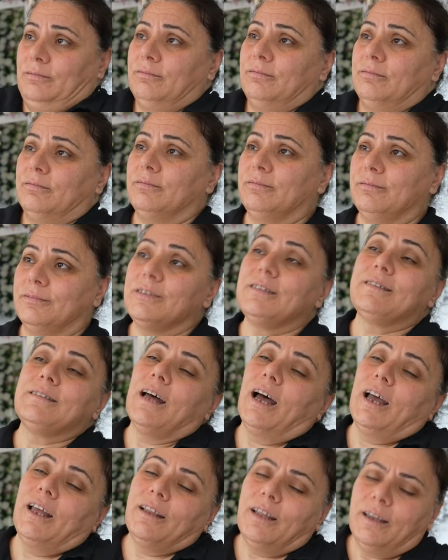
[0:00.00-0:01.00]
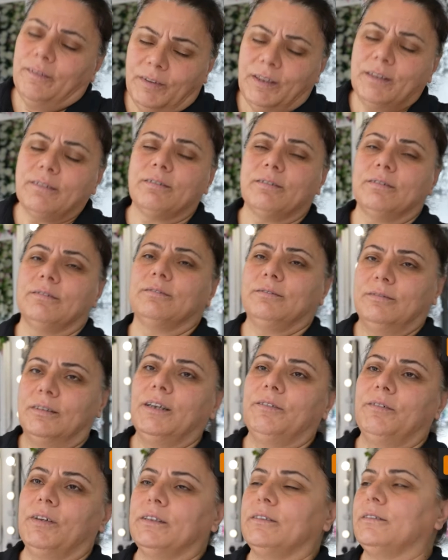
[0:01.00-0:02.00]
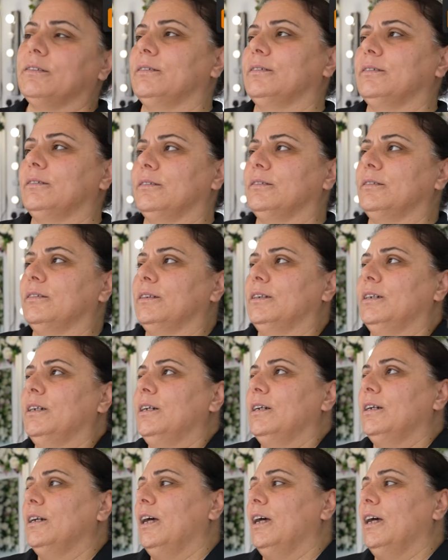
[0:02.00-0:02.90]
Destek style evet. Evet. Mesela şu